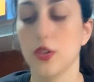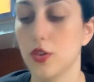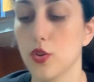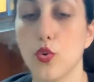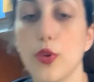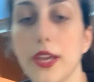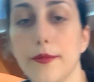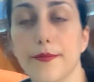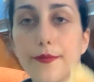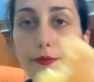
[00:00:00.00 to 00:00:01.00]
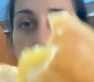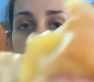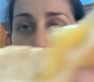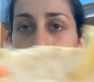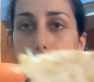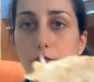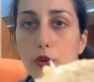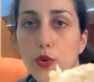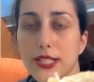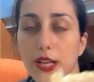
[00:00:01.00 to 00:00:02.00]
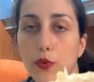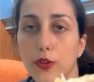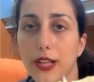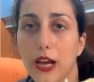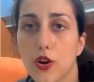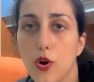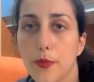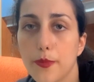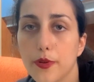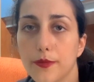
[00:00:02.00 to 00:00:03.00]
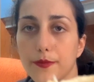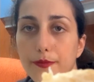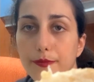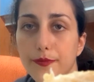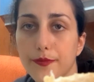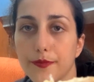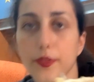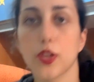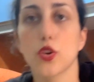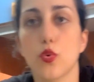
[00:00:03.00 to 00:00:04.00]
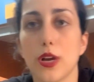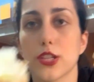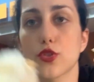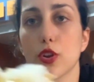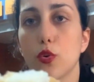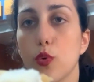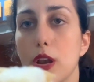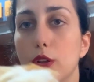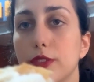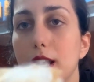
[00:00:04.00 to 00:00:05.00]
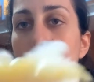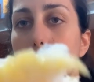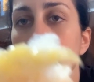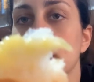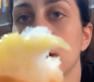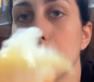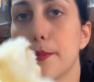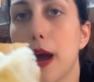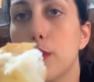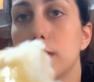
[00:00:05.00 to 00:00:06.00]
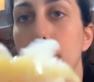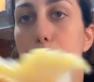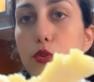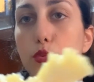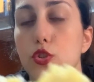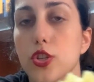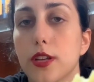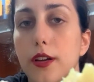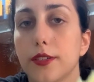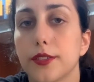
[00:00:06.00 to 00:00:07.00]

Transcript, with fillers: Qui, questo è quello della COP. Questo è quello della Bauli, è più lucida.